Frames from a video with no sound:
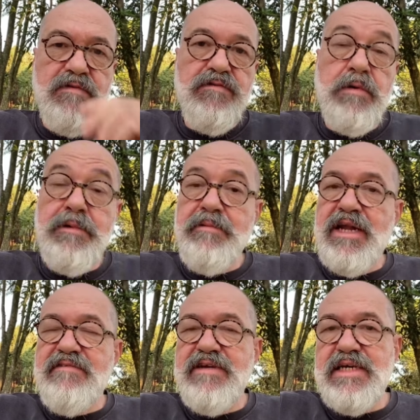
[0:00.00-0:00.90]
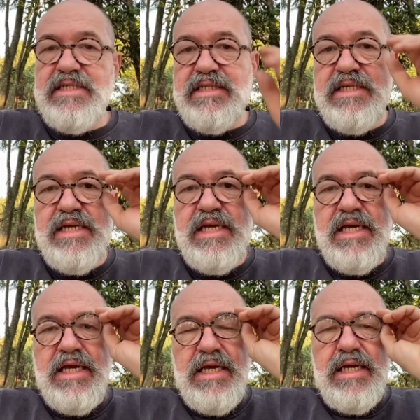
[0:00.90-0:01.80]
Foi a primeira vez.
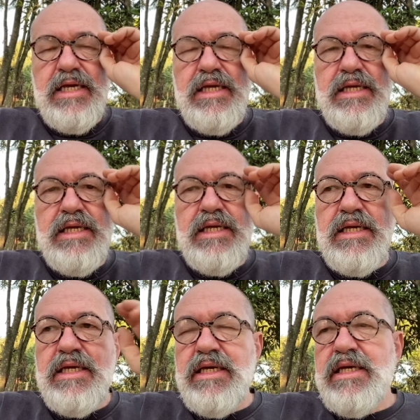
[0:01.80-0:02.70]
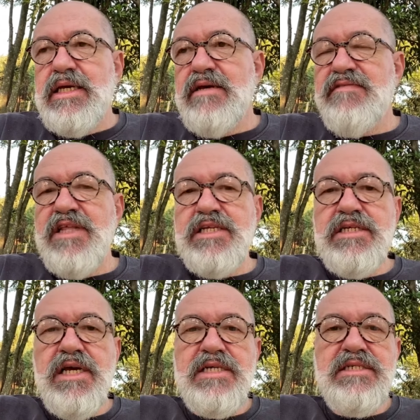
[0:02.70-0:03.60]
E evidente
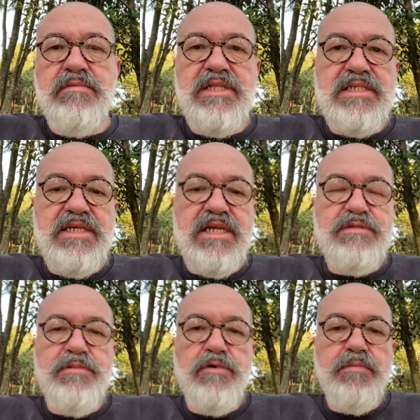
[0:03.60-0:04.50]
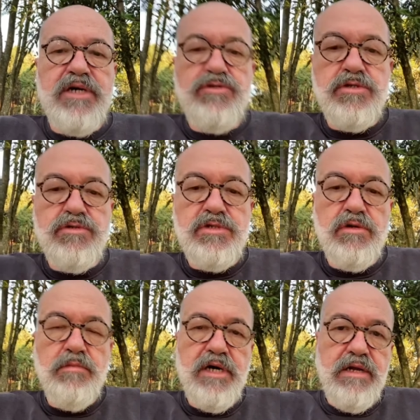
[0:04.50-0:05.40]
que essa é uma das grandes preocupações do
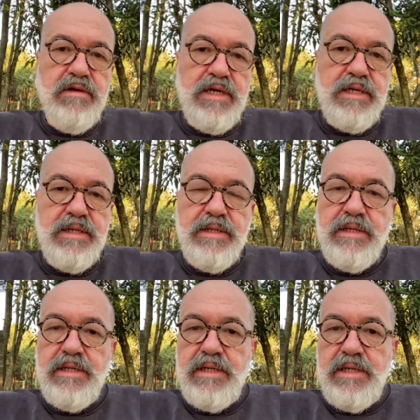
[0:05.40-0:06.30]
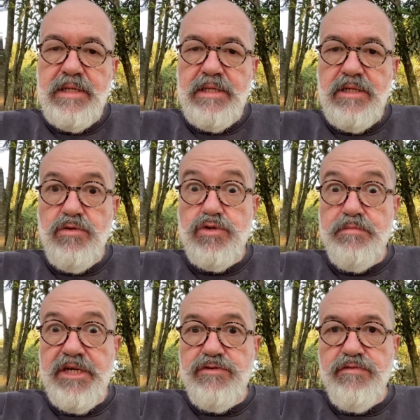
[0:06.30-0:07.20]
ser humano, né? E dos
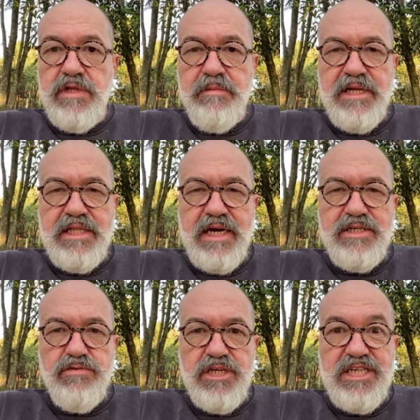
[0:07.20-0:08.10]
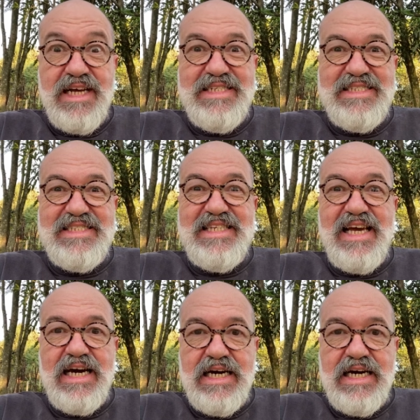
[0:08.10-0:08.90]
medos fundamentais, o deixar de ser.